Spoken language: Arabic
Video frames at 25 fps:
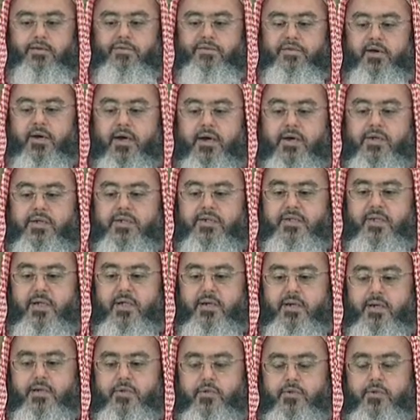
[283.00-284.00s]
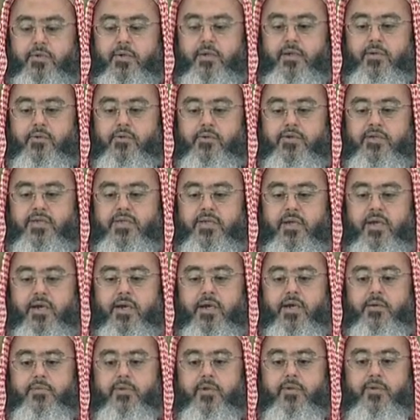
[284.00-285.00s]
فارسل يقرئ
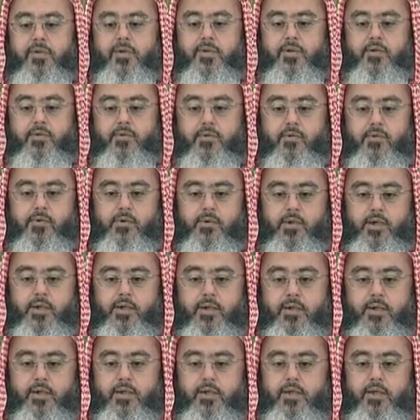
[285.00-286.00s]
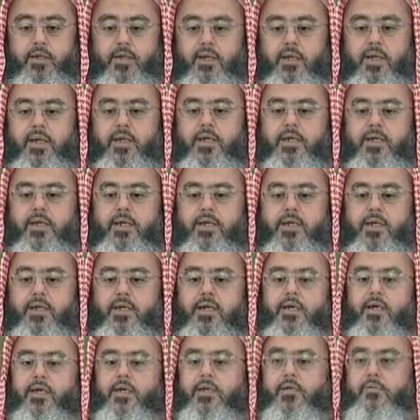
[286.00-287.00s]
السلام ويقول ان
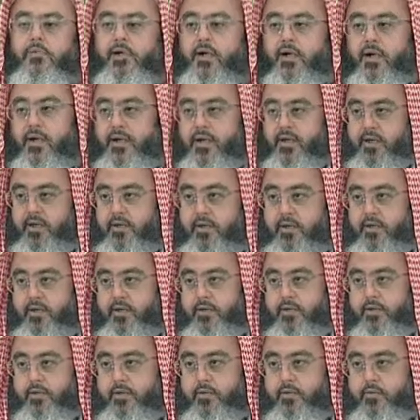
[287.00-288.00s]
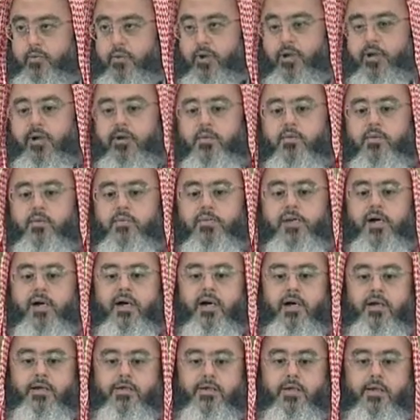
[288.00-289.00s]
لله ما اخذ وله
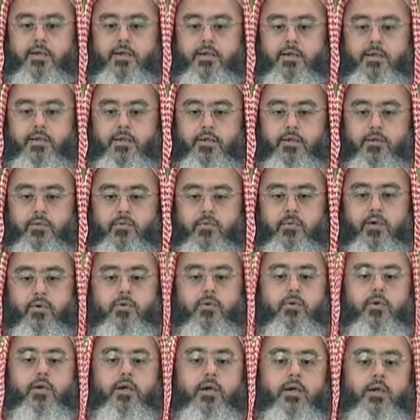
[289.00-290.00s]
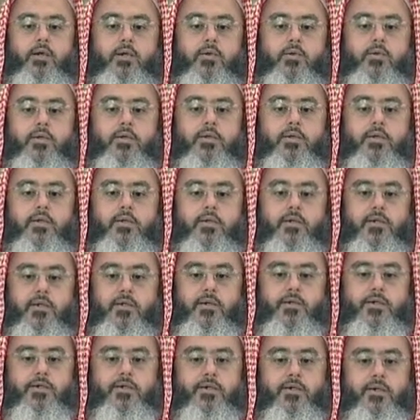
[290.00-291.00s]
ما اعطى وكل
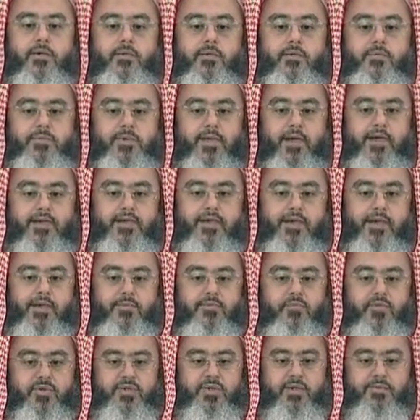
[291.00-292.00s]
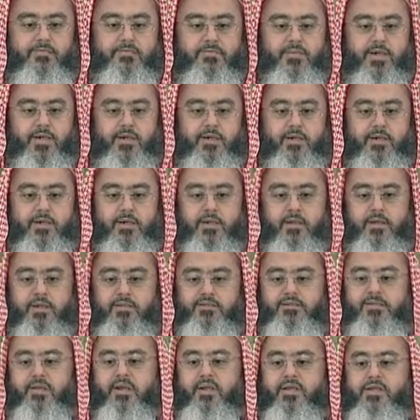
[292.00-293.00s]
عنده باجل مسمى
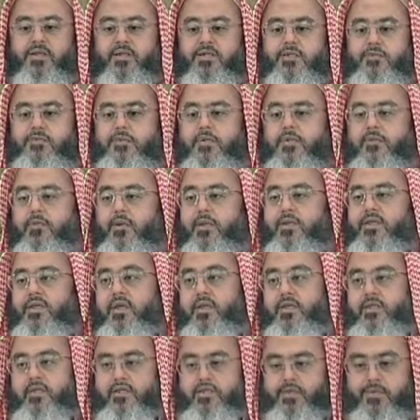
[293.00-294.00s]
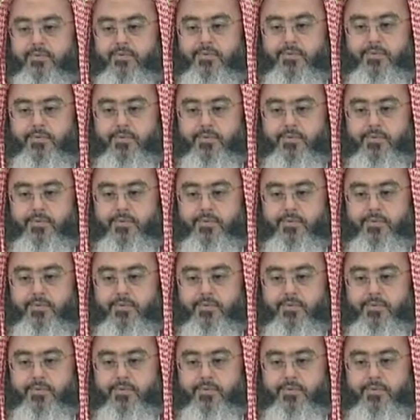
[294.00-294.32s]
فلتصبر ولتحتسب